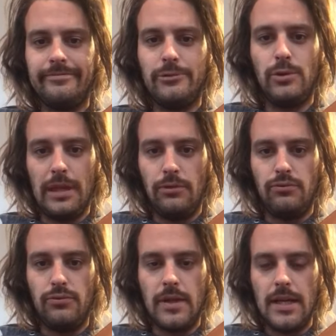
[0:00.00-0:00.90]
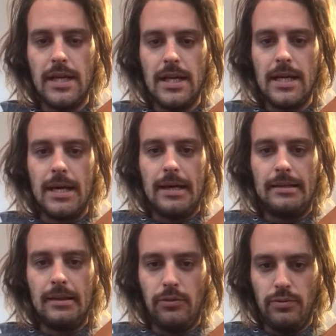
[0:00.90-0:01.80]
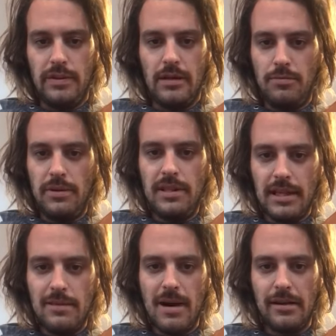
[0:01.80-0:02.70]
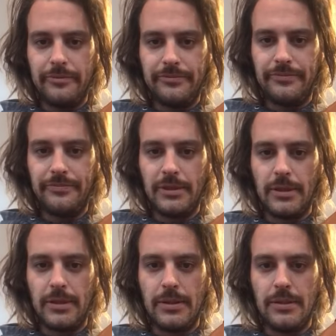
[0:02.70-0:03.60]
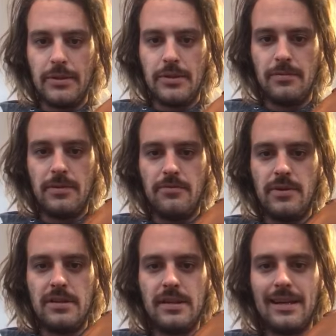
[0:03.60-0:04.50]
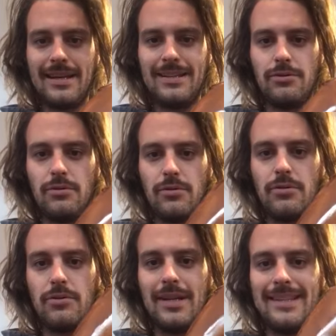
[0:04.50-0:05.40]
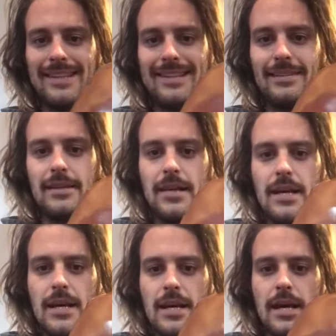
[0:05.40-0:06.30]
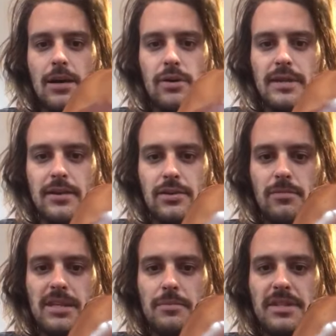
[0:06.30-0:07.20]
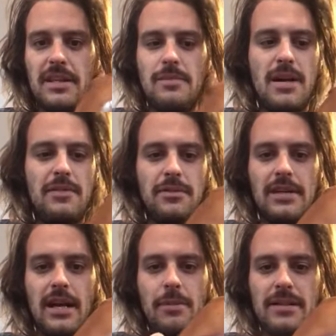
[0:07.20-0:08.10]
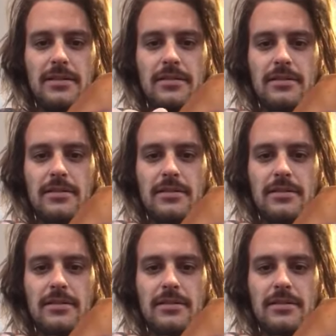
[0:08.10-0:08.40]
De tatou. Un tatou, c'est un petit animal euh, je vais vous laisser regarder sur euh, internet à quoi ça ressemble. C'est un petit animal avec une carapace.